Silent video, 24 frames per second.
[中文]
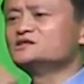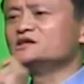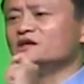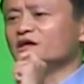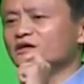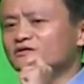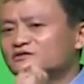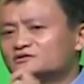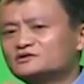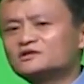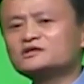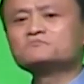是你
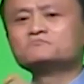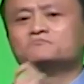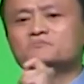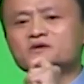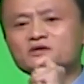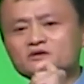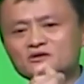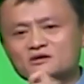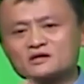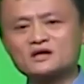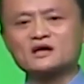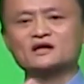一定
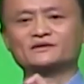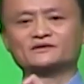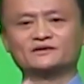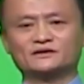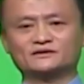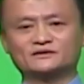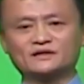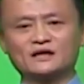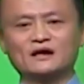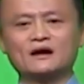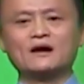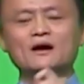没有看
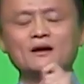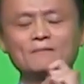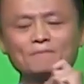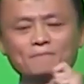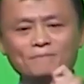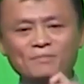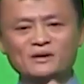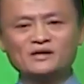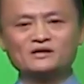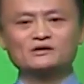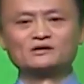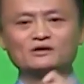到他
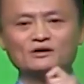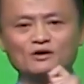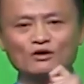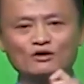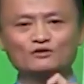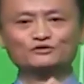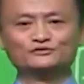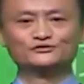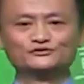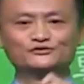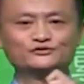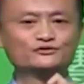背
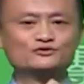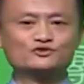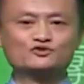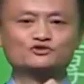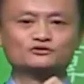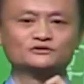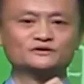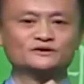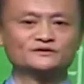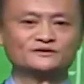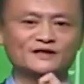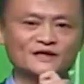后付
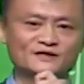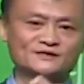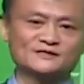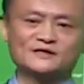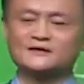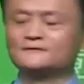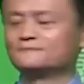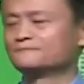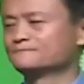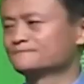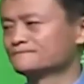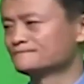出的代
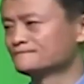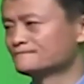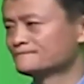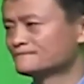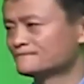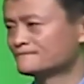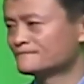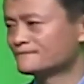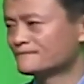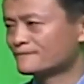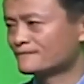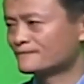价。
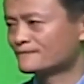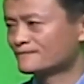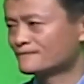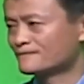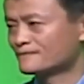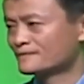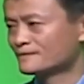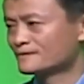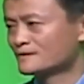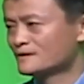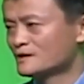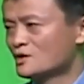
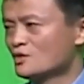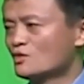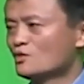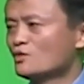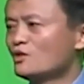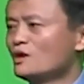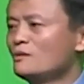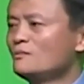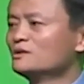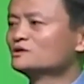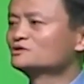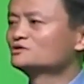
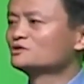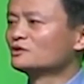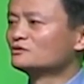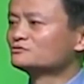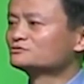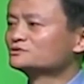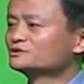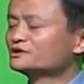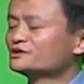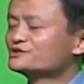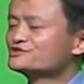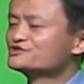我们
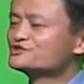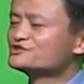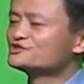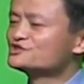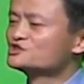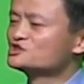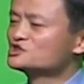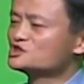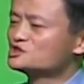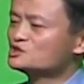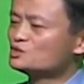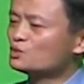懂得
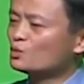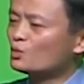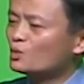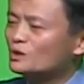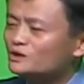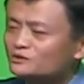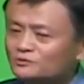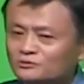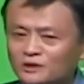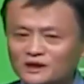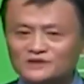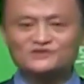自己
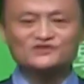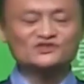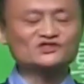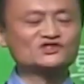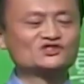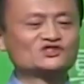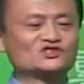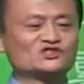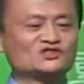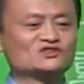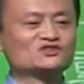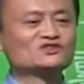温暖
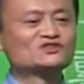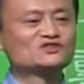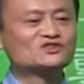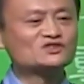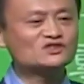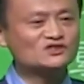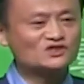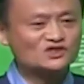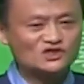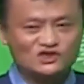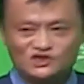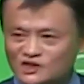自己，
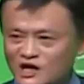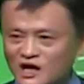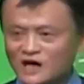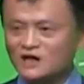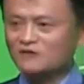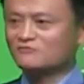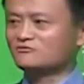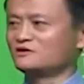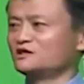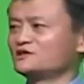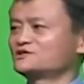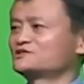自己
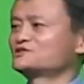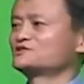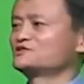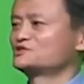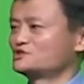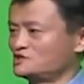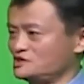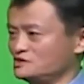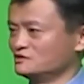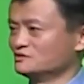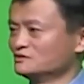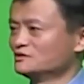安慰自
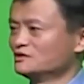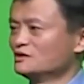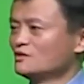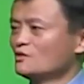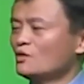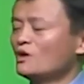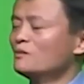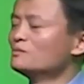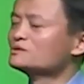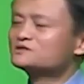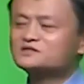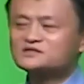己。
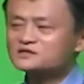我